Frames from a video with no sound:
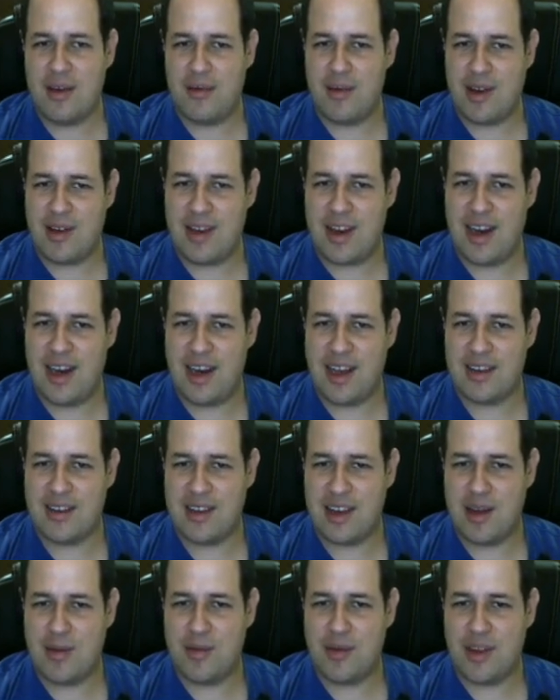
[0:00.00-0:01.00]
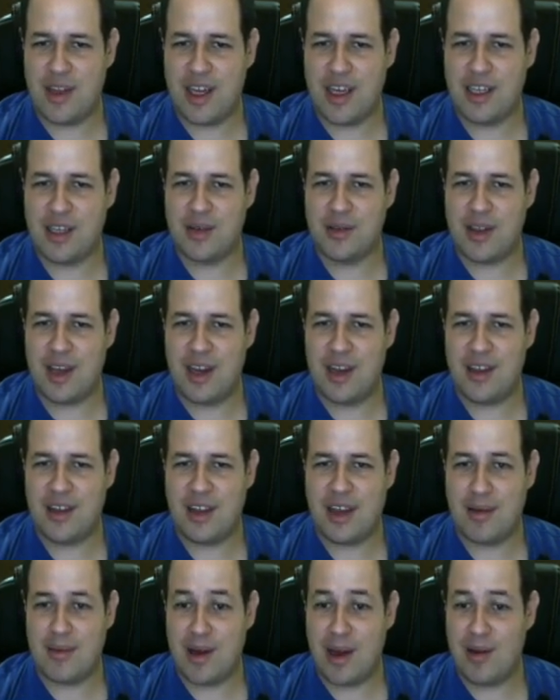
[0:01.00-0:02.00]
va a ser el extremo derecho del
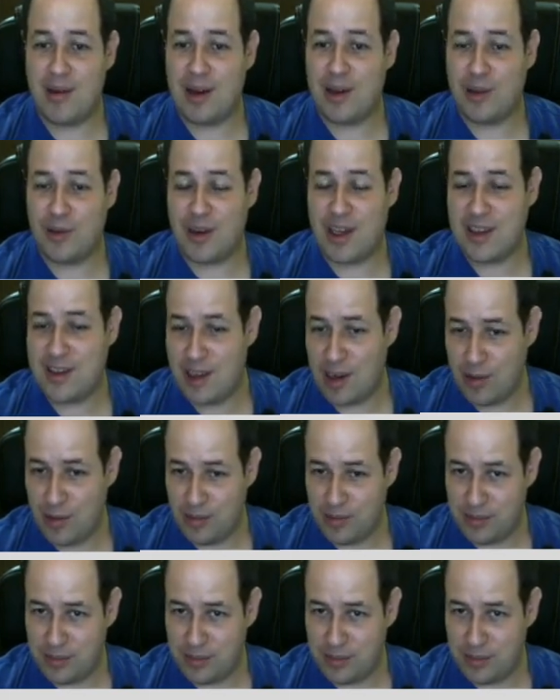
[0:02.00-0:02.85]
intervalo altura 0.